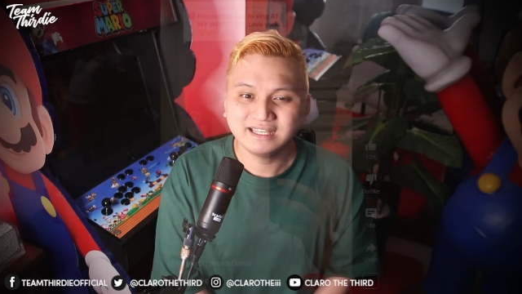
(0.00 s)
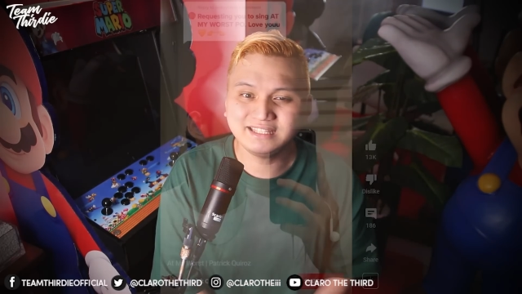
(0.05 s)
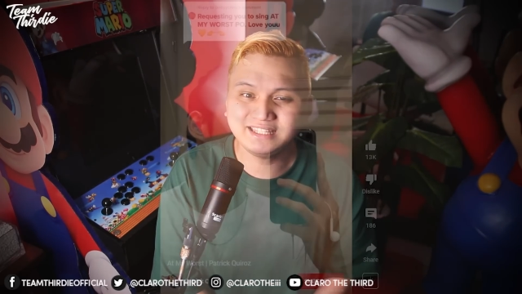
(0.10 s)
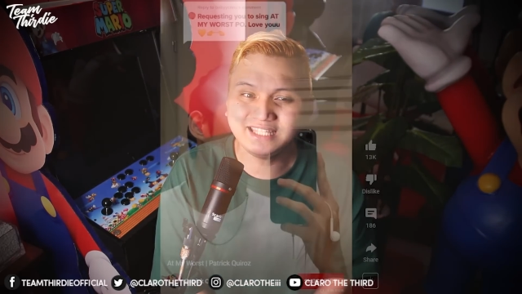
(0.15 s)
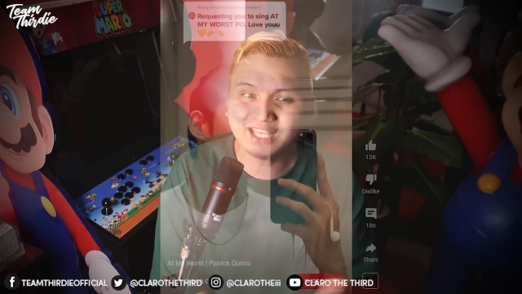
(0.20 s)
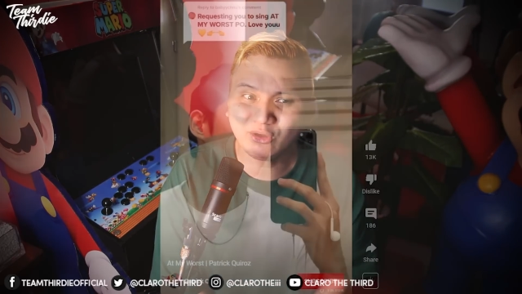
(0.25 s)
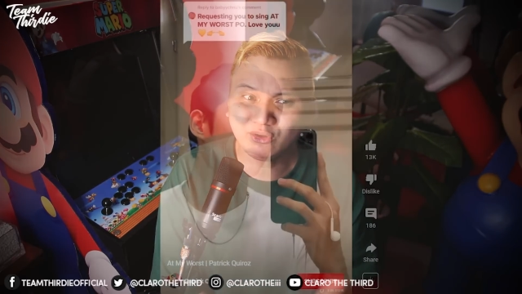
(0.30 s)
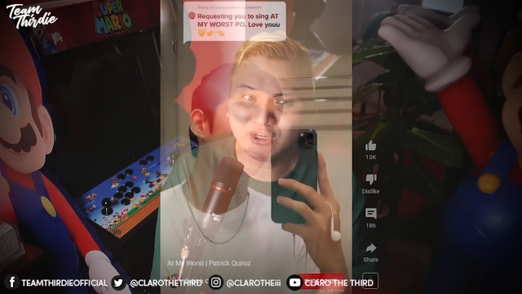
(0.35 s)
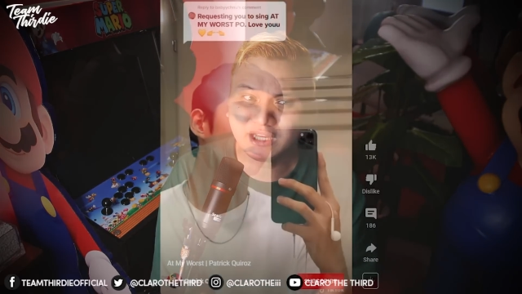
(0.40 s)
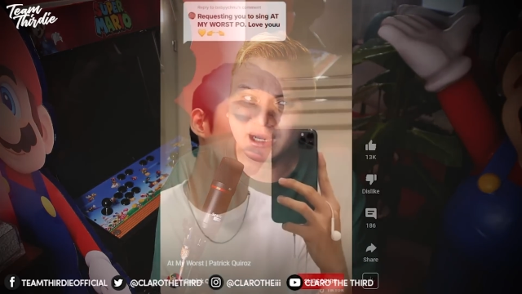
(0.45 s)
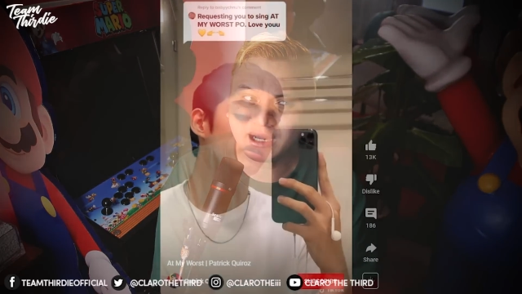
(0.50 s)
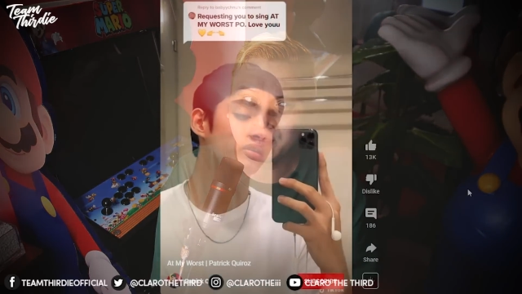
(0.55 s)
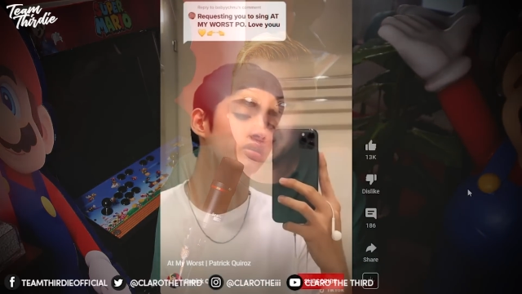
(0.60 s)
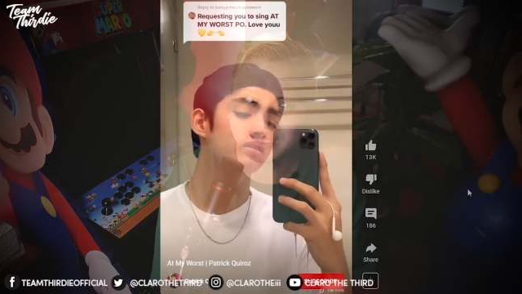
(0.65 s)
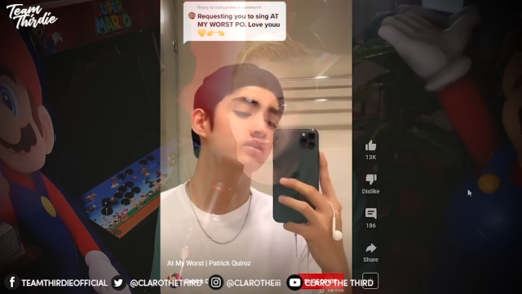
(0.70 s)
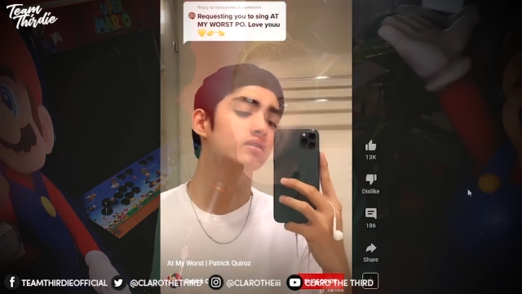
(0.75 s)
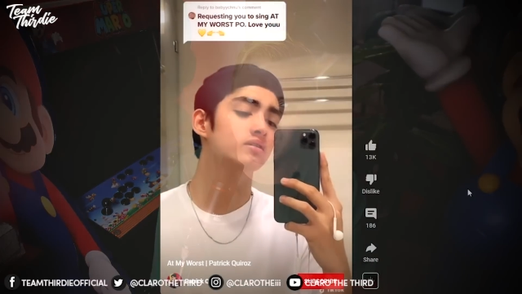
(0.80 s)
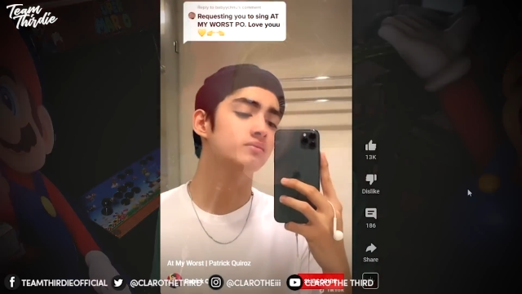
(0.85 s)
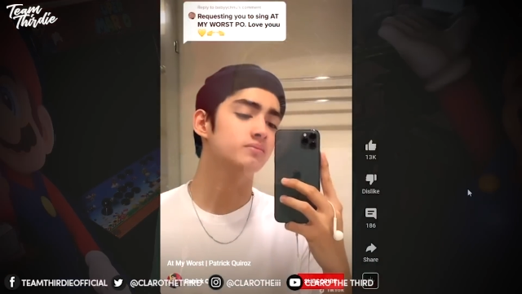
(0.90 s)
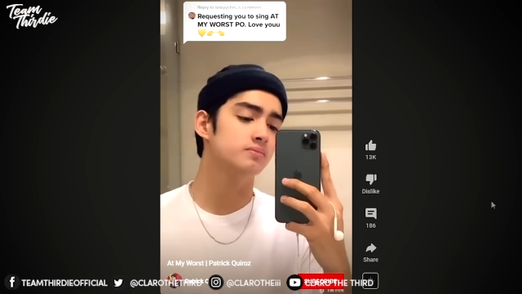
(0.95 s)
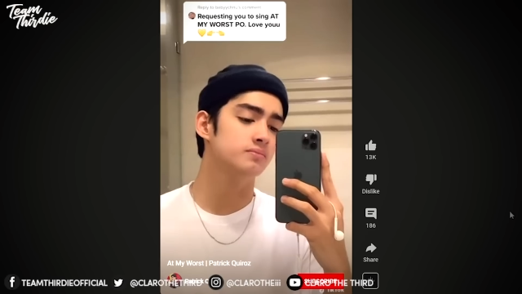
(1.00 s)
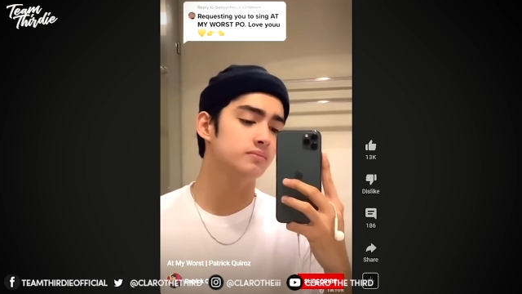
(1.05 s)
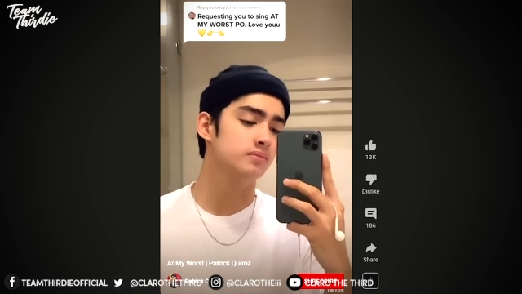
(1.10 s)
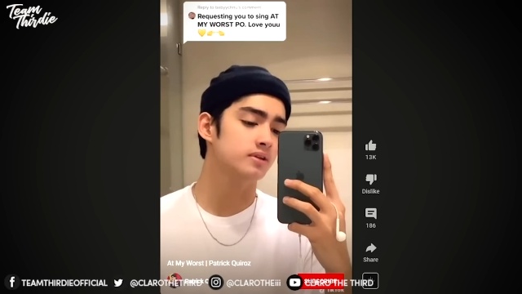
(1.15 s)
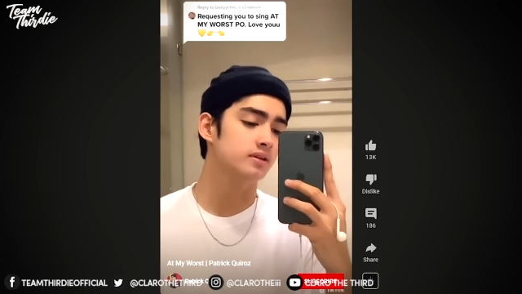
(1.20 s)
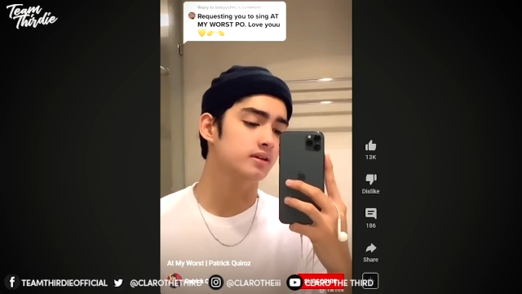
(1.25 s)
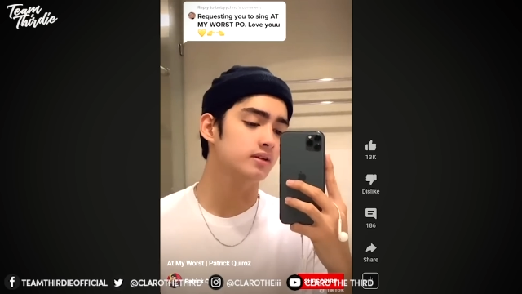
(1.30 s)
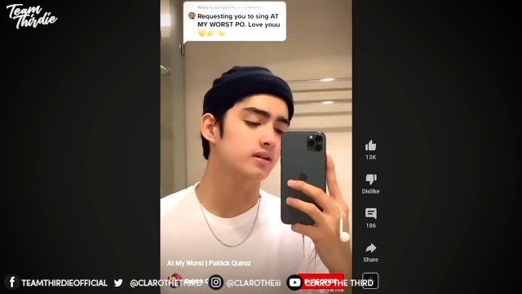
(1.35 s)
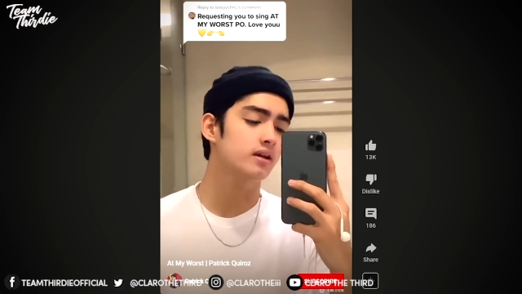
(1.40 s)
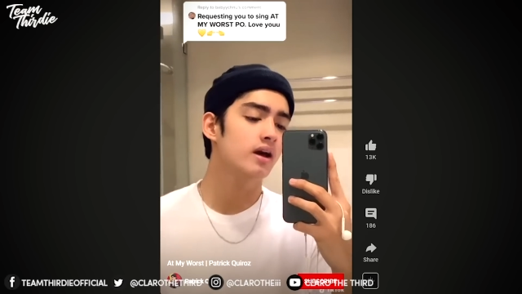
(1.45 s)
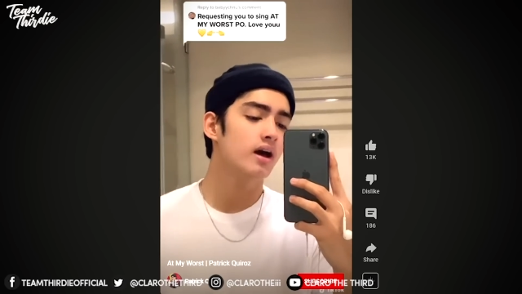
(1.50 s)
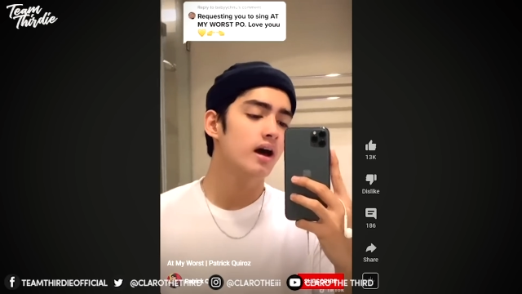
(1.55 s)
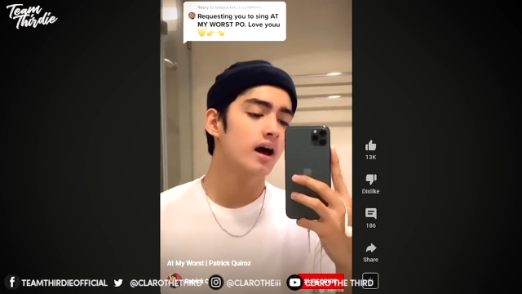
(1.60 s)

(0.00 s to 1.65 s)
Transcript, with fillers: Hindi ako nakapaniwala kasi ma,